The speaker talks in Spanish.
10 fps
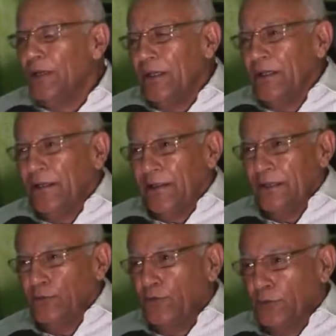que
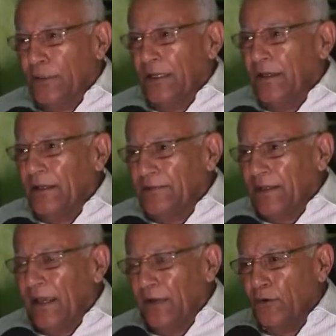eso eh, es
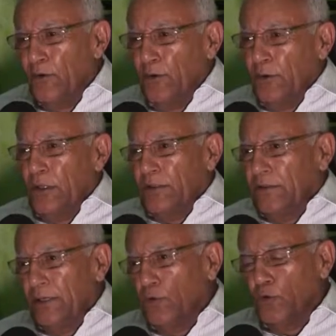algo
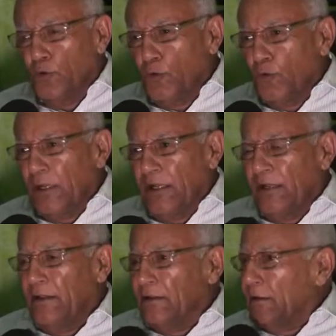de cultura
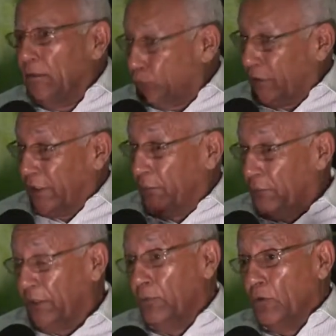que ustedes
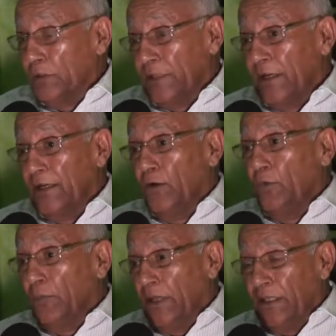mismos que están en
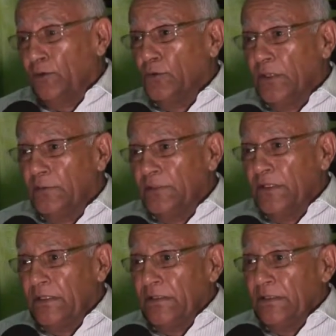los medios deben
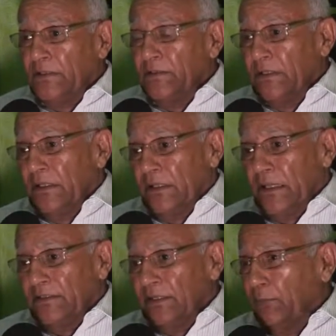de, de
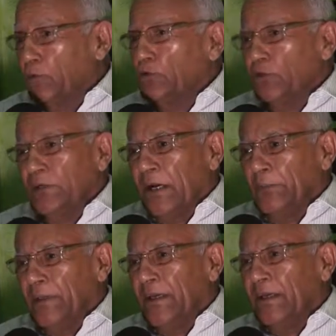hacer mucho
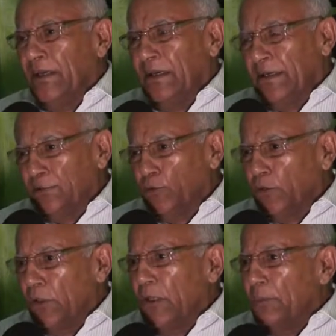hincapié en eso
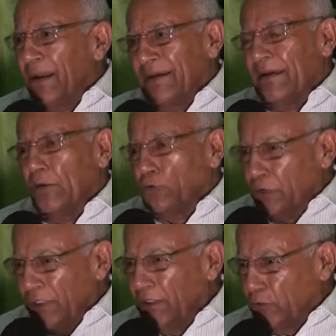para que los
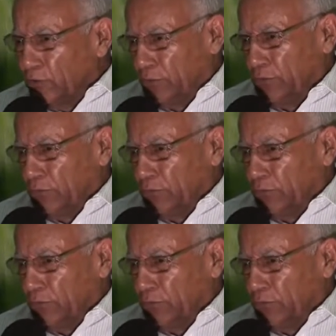niños